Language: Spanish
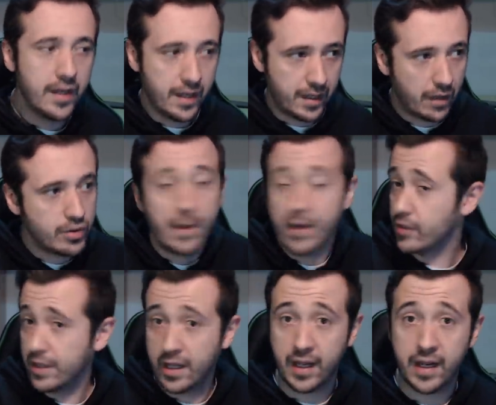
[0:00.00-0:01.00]
La última
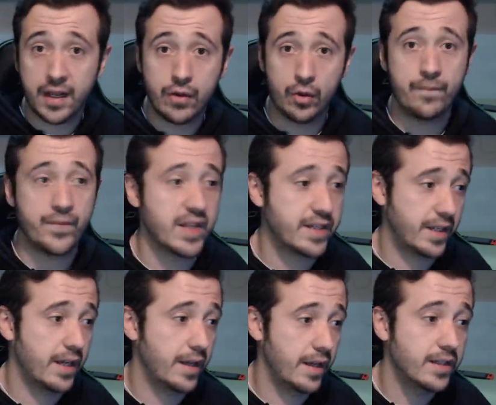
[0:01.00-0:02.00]
noticia que he leído es
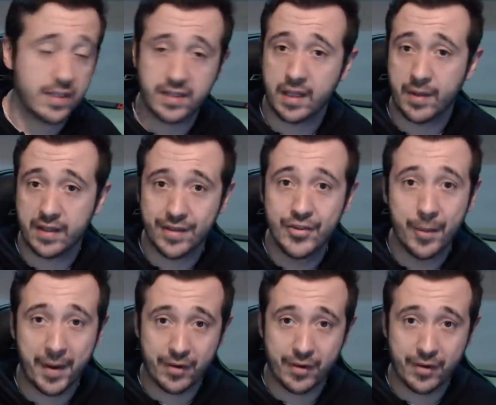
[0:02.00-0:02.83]
que él se está planteando para